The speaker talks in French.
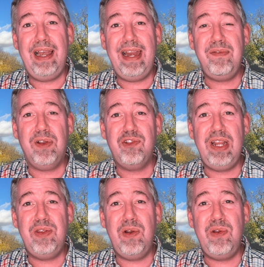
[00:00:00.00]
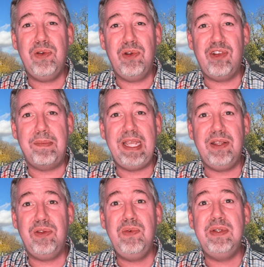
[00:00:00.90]
l'évangile de Luc au
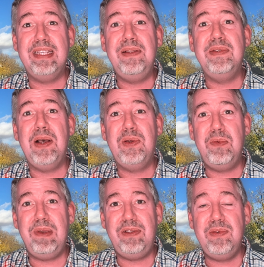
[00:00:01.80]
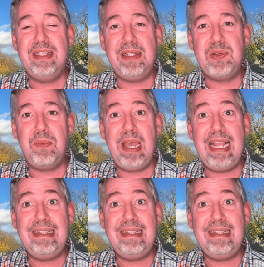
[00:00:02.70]
chapitre 12 qui nous a occupé toute cette semaine,